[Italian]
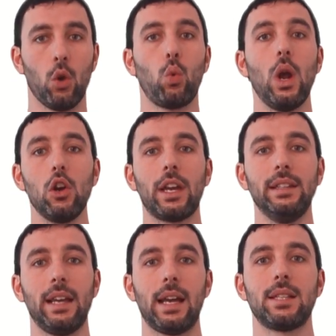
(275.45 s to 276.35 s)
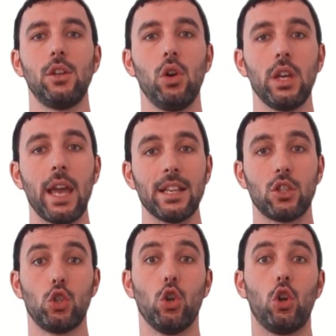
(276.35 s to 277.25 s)
Quello che interessa a noi è
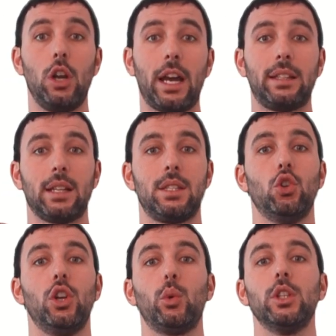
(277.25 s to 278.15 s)
solo la retrazione,